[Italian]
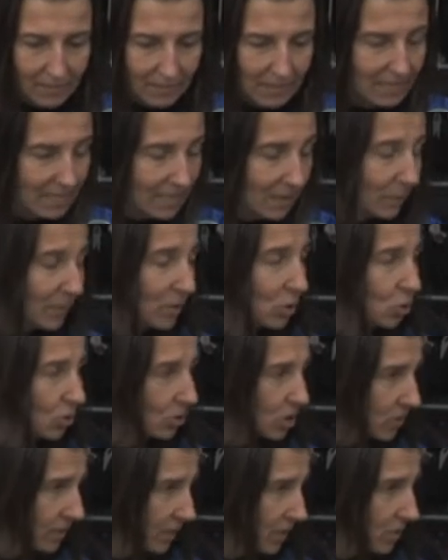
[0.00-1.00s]
che riempie di
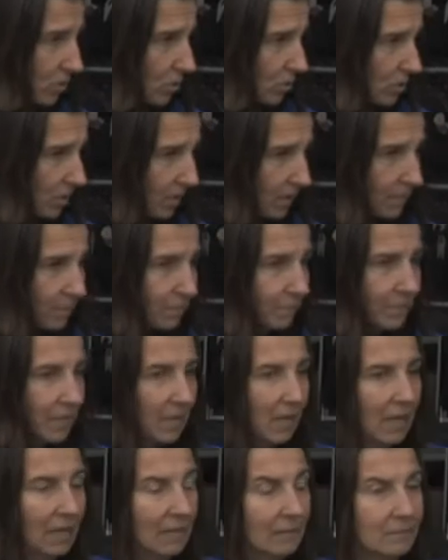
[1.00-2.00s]
soddisfazione
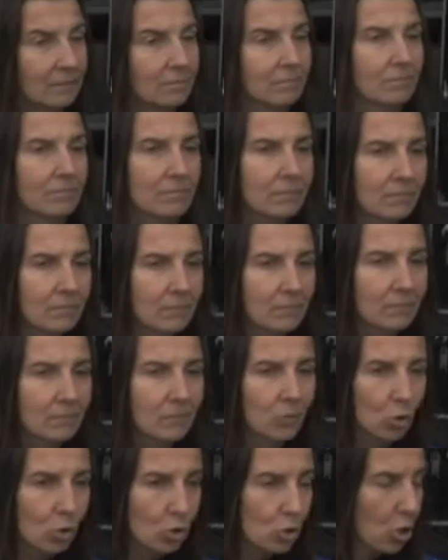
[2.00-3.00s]

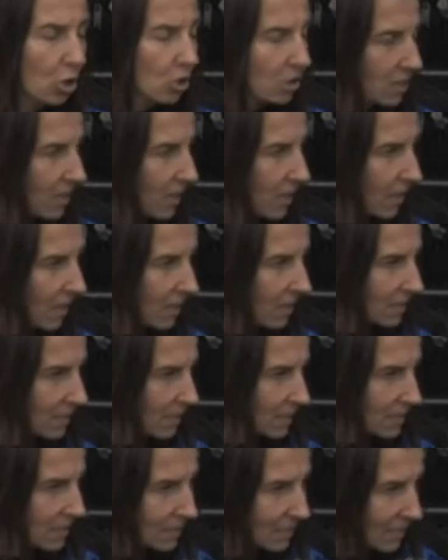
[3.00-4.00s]
mm, non so se,
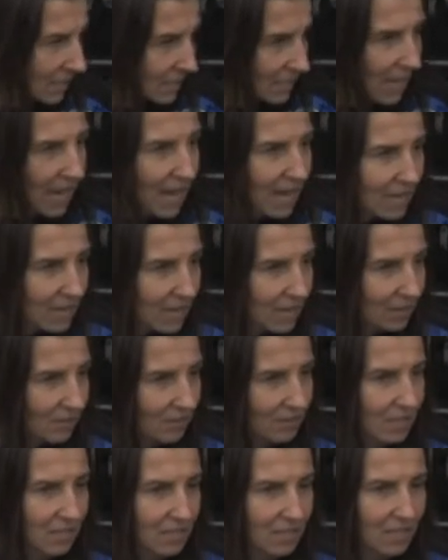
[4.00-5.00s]
se, se sai
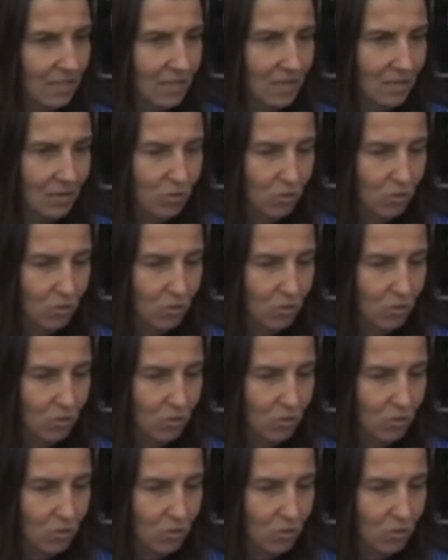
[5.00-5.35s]
ecco, se, se,